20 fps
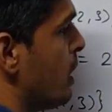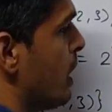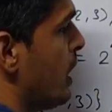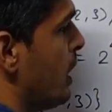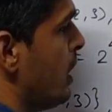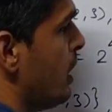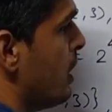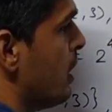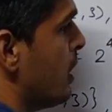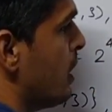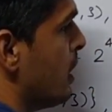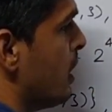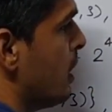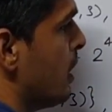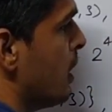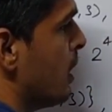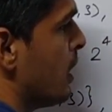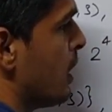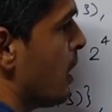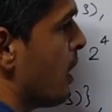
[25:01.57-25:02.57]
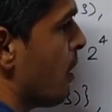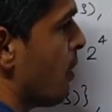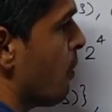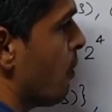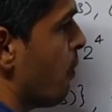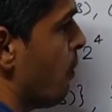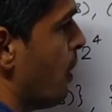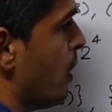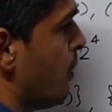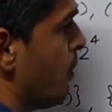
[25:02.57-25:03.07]
थ्री
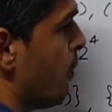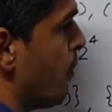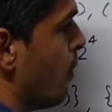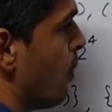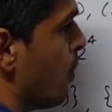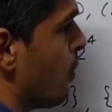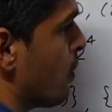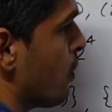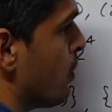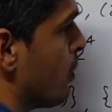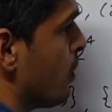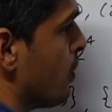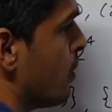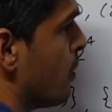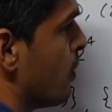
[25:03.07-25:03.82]
वन फोर